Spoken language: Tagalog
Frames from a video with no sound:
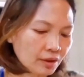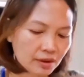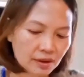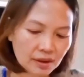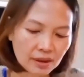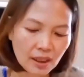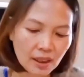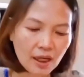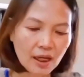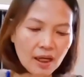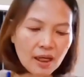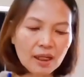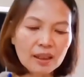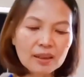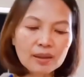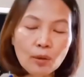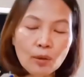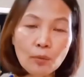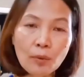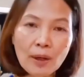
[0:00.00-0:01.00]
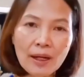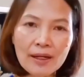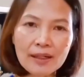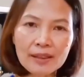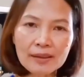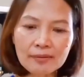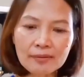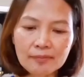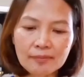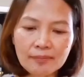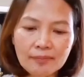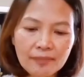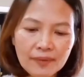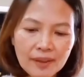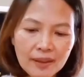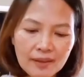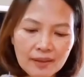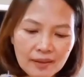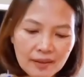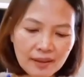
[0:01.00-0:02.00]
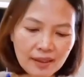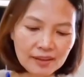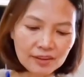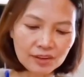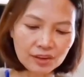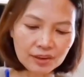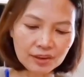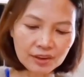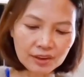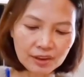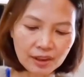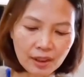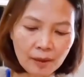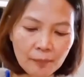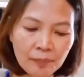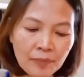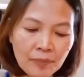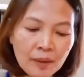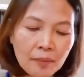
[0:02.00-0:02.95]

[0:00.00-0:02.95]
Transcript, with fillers: sa katawan. Nagra-rashes siya.